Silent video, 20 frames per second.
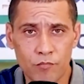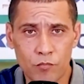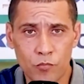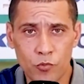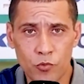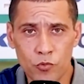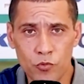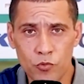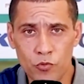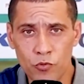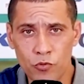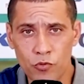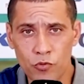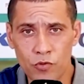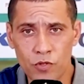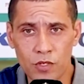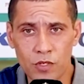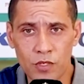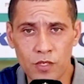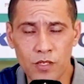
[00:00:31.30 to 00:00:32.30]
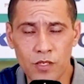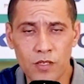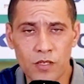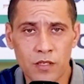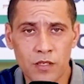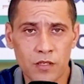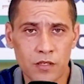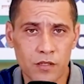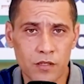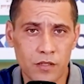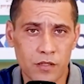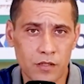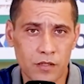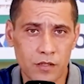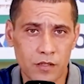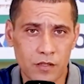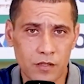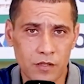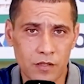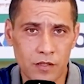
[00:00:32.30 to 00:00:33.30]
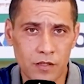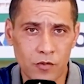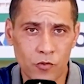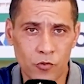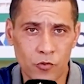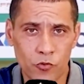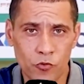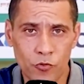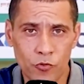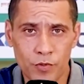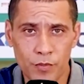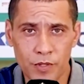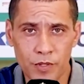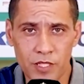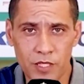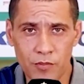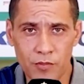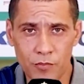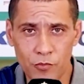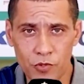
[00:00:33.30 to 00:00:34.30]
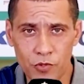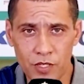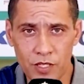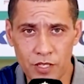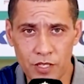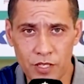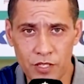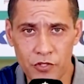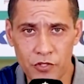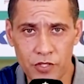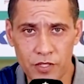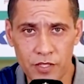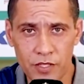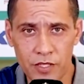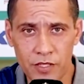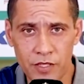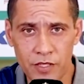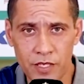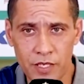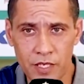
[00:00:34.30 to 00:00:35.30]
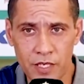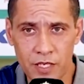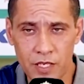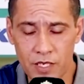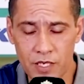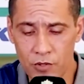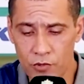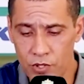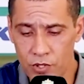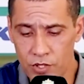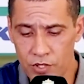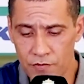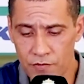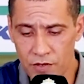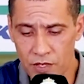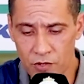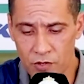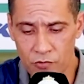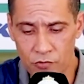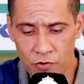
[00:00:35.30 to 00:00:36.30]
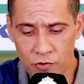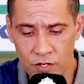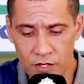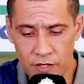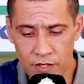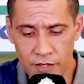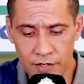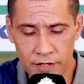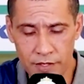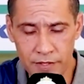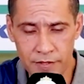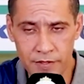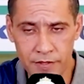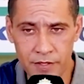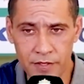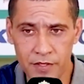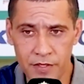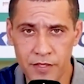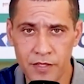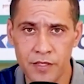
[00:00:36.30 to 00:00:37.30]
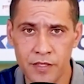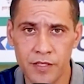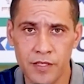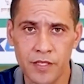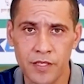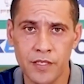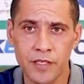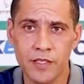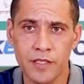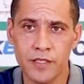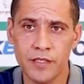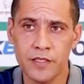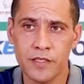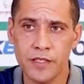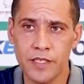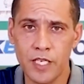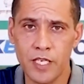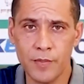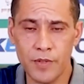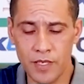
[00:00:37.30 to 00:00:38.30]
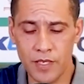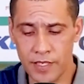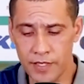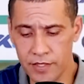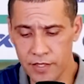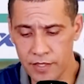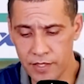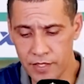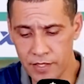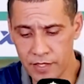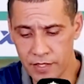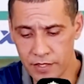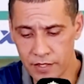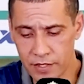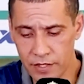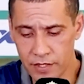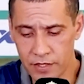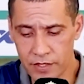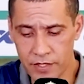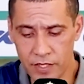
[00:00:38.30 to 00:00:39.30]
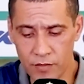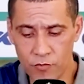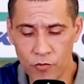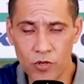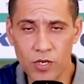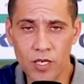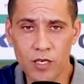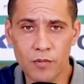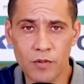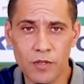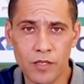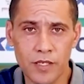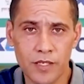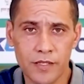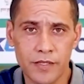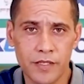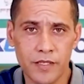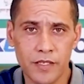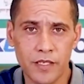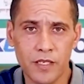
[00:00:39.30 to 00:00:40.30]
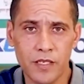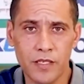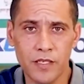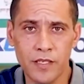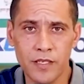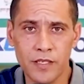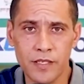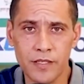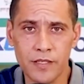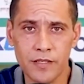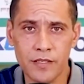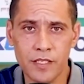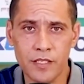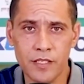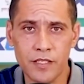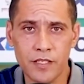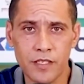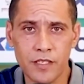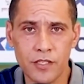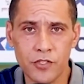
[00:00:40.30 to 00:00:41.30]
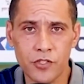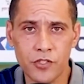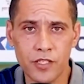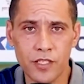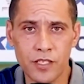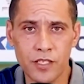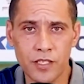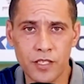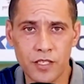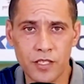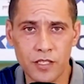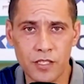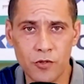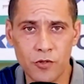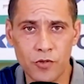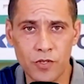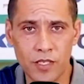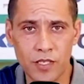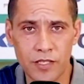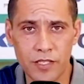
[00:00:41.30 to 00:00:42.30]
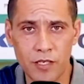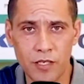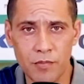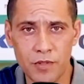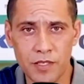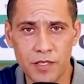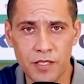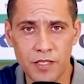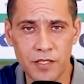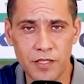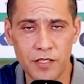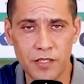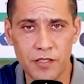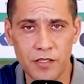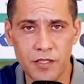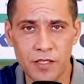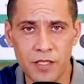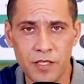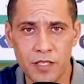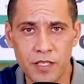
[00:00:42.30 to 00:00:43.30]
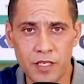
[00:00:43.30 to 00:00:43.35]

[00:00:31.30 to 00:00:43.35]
منذ آه، قدوم المكتب المديري الجديد أود في الأول على أنني نتكلم على الأحداث الأخيرة ديال المقابلة ديال نادي الرجاء الرياضي والنهضة البركانية